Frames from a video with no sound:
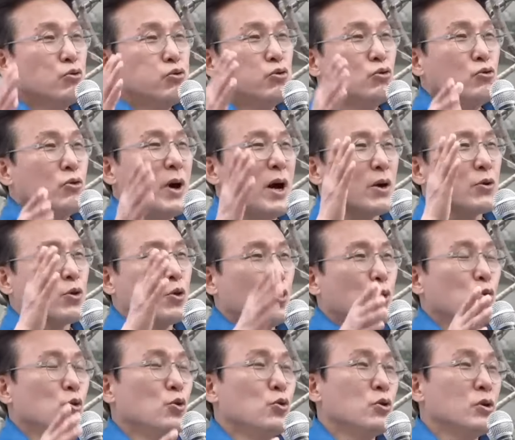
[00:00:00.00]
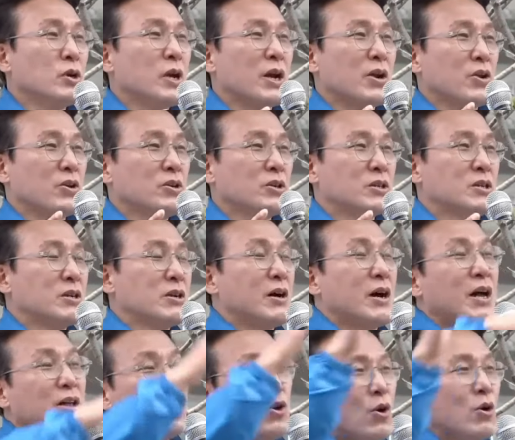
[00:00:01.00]
훈화 교육을 하려는
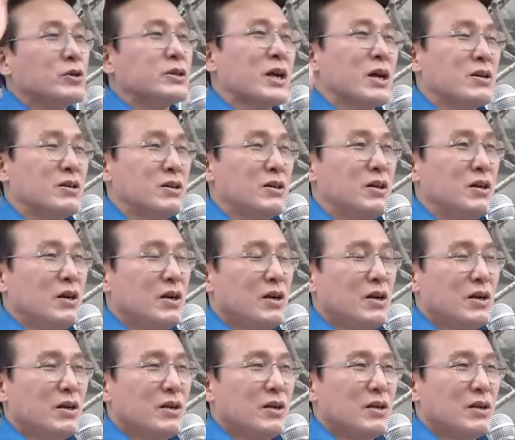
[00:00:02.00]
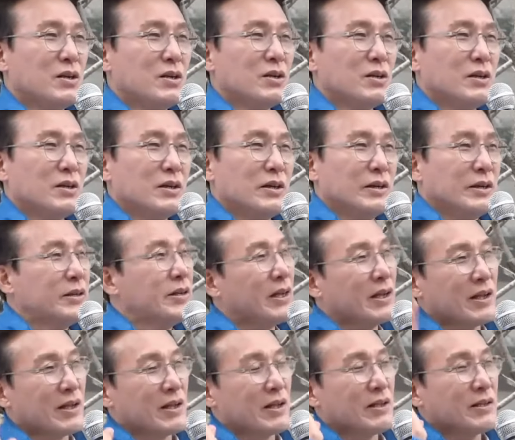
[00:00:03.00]
그러한 영상을
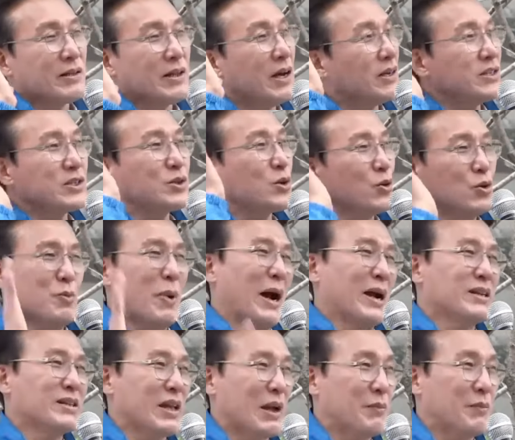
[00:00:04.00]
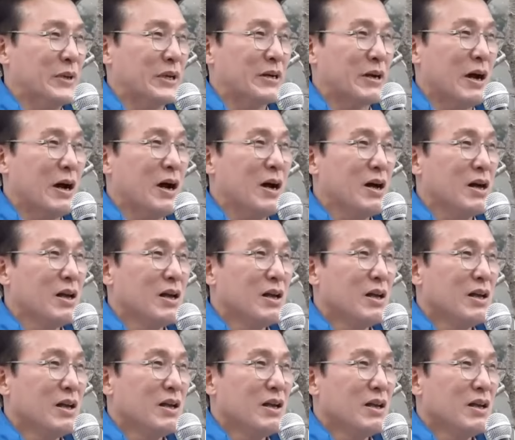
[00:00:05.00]
이게 상식적으로 말이 됩니까?
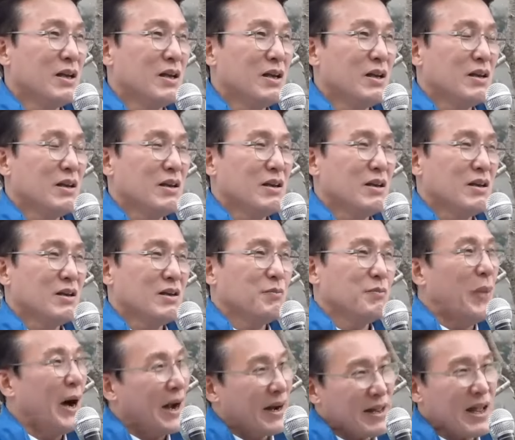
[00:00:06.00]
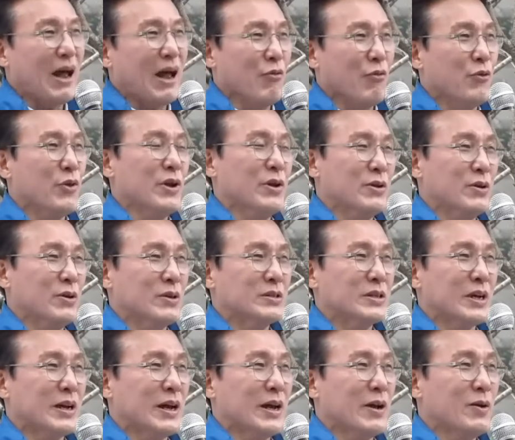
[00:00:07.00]
말이 안 되는
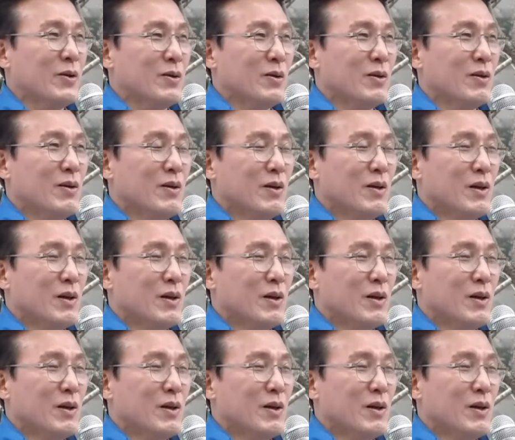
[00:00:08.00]
거잖아요.